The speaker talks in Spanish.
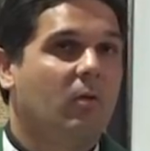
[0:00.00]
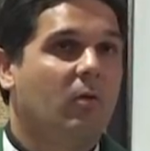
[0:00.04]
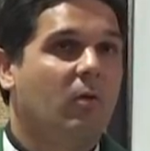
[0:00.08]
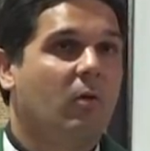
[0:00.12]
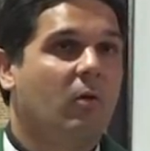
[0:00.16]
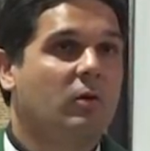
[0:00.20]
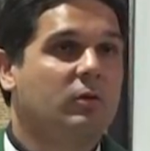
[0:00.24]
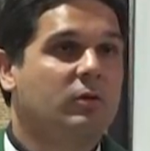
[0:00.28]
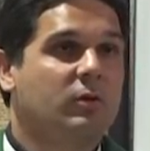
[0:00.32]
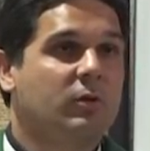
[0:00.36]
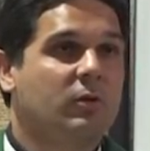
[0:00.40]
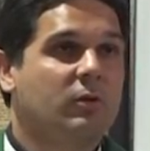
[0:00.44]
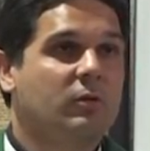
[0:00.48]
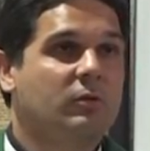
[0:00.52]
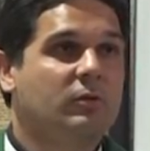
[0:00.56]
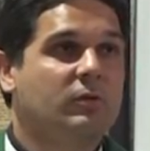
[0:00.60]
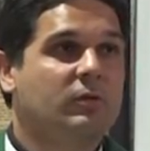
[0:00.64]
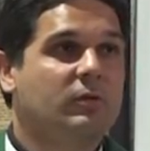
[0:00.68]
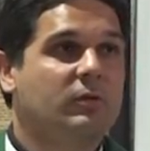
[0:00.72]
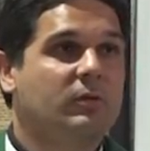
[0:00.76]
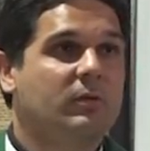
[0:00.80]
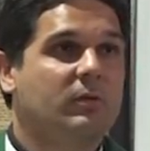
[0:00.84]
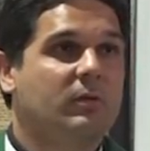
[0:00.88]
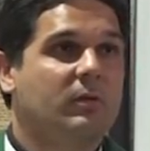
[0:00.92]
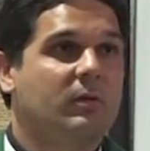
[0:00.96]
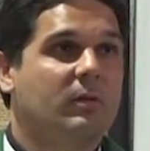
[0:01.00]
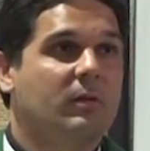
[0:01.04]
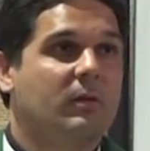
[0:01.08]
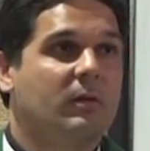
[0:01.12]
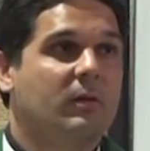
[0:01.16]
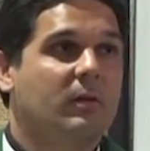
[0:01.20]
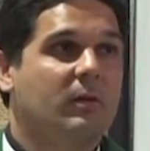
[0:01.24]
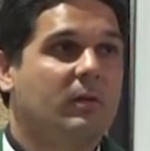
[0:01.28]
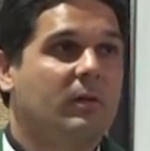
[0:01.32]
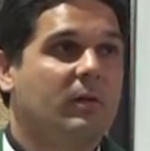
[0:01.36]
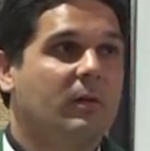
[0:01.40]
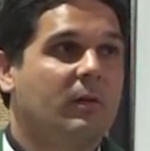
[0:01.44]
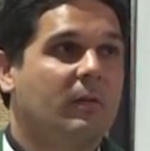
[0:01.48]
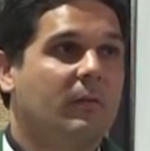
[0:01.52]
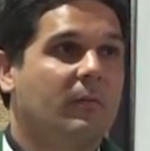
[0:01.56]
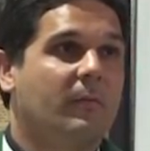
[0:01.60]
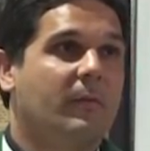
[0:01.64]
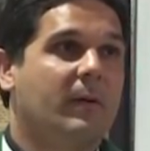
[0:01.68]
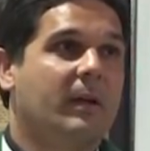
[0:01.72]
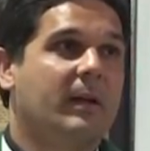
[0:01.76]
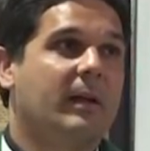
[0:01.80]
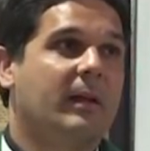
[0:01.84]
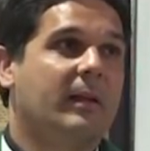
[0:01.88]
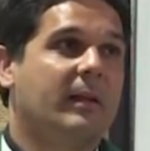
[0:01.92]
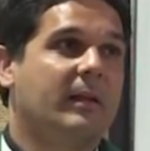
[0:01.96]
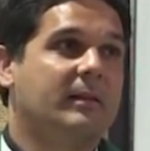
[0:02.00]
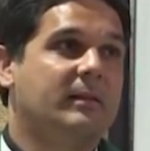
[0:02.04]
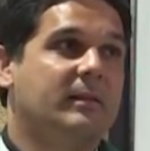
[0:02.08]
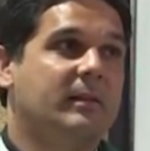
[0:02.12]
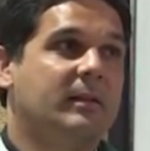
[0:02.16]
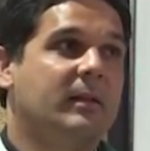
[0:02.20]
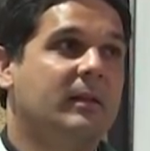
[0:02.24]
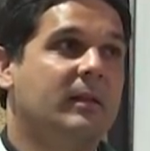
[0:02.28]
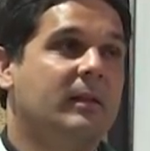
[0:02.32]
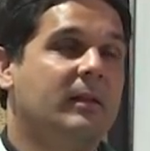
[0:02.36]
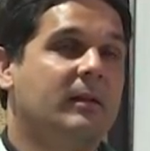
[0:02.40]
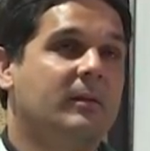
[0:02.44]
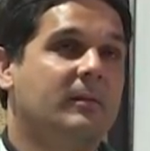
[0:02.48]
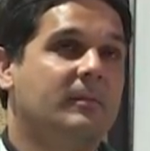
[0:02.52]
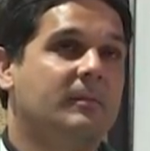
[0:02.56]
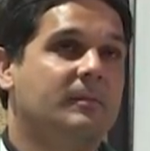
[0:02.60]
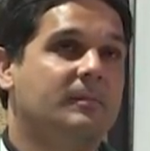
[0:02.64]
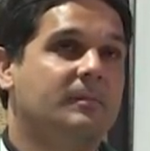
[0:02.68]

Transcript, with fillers: Otros van a decir,